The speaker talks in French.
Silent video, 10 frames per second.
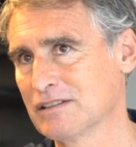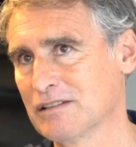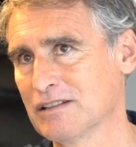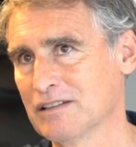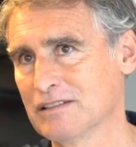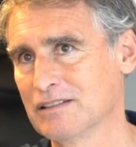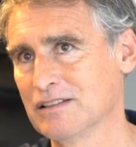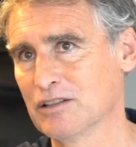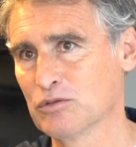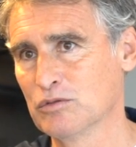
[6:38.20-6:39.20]
et euh,
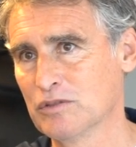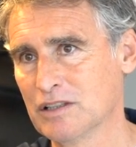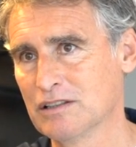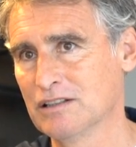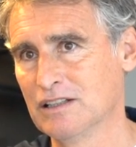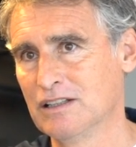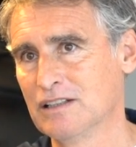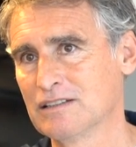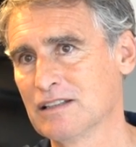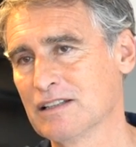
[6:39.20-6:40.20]
il a trouvé
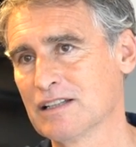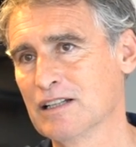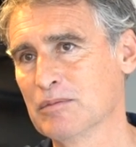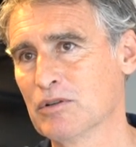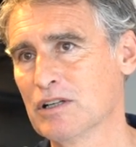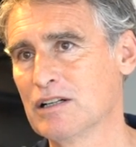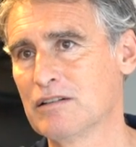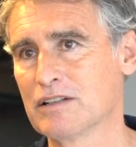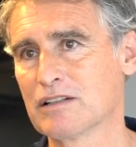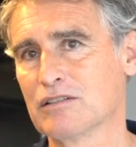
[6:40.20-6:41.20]
cet équilibre-là
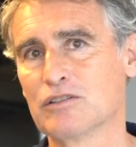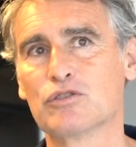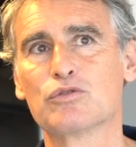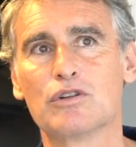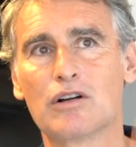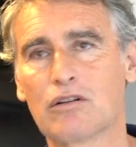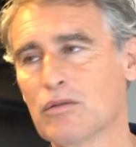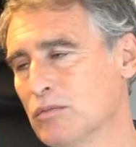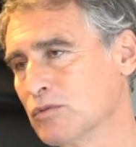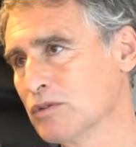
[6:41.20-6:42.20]
avec des joueurs
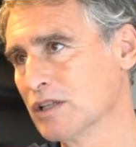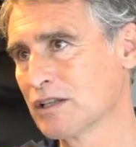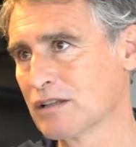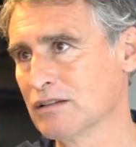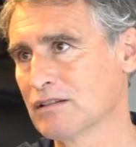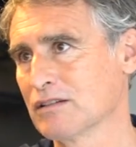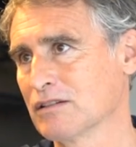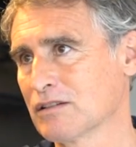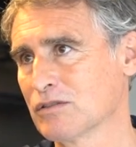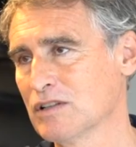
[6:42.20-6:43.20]
comme Mounier qui, qui,
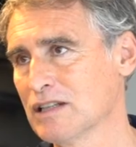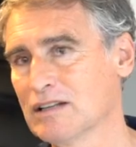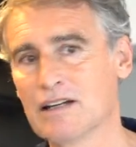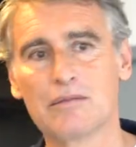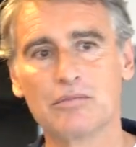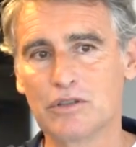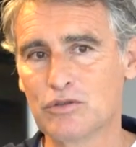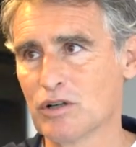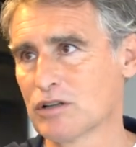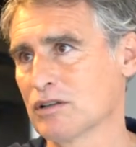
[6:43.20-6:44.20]
qui, ont de la taille et puis des joueurs